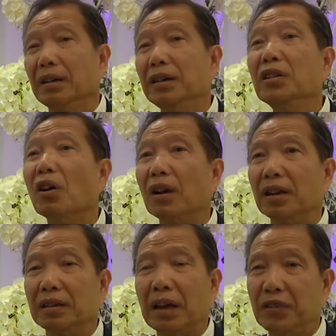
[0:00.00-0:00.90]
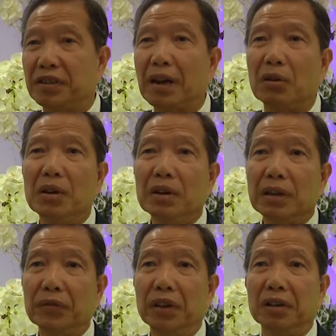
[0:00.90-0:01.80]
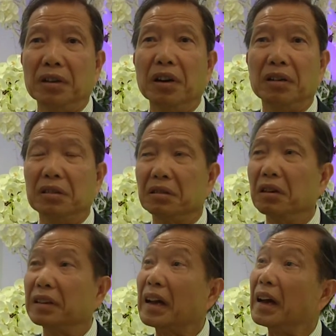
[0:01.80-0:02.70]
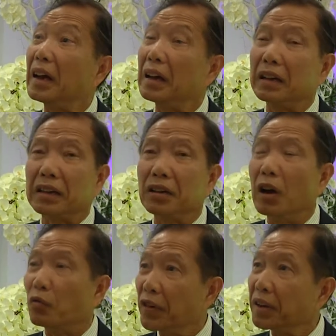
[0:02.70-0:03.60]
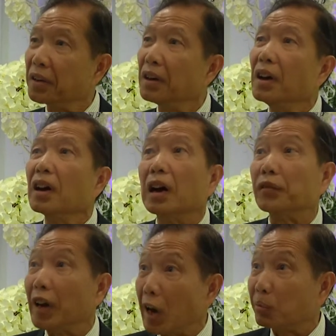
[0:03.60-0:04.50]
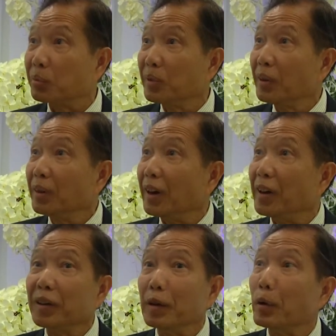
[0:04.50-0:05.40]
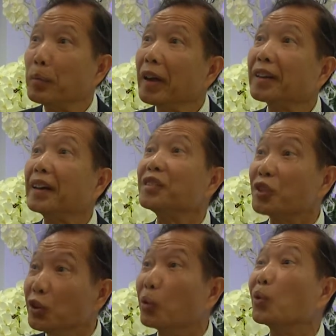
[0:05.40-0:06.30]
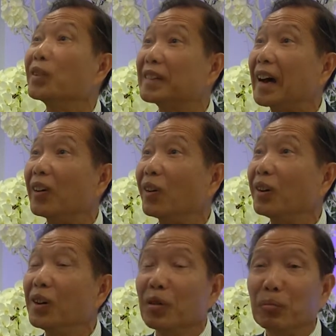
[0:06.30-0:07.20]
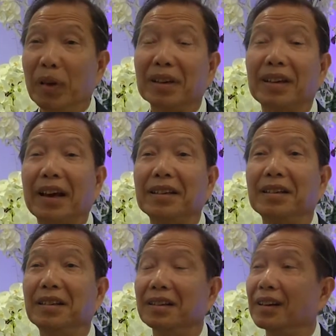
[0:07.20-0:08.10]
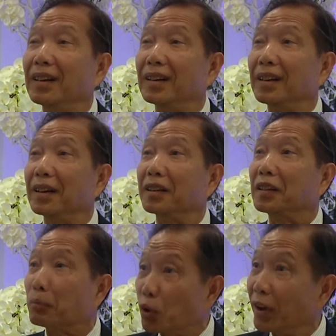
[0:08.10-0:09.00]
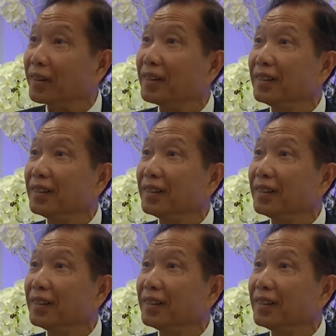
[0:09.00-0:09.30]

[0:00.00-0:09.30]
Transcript: lý do là tại vì sao tại vì người, người ta cái người học viên đó cần phải học để mà biết cách sử dụng cái luân xa đó biết cách cái là, là tập luyện